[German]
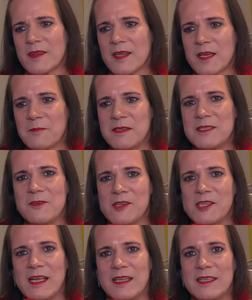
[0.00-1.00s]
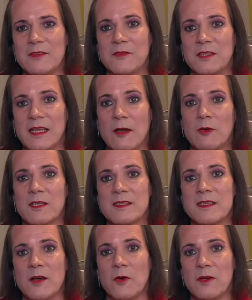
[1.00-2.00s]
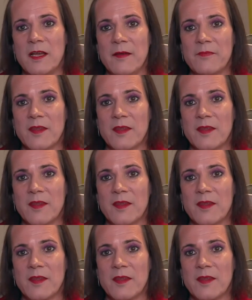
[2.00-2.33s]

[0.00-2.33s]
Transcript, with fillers: Ich bin zuständig für die Auktionen.